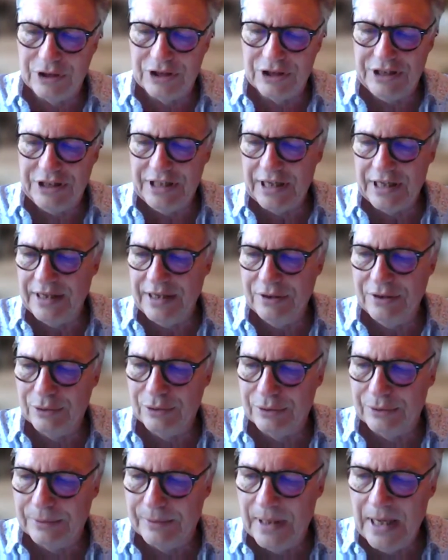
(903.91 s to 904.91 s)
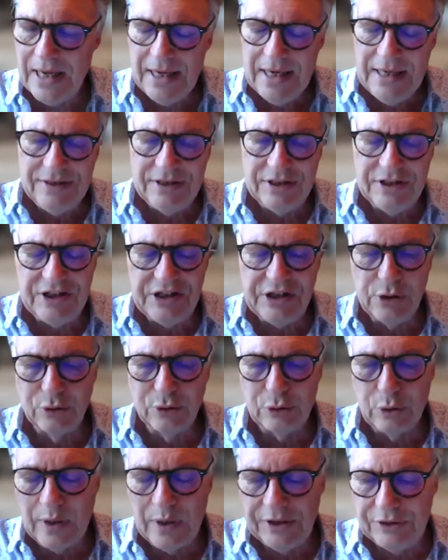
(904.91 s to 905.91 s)
je dirais, de, des ayants
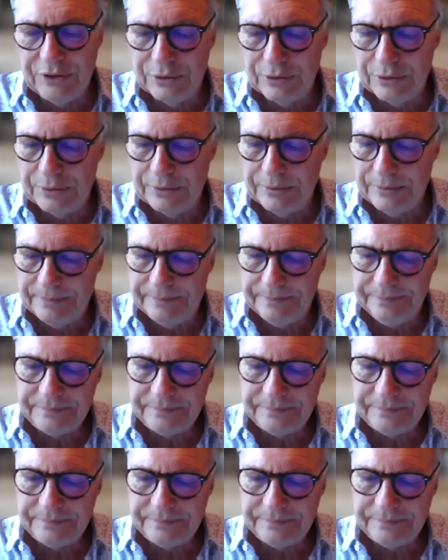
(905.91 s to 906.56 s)
droit de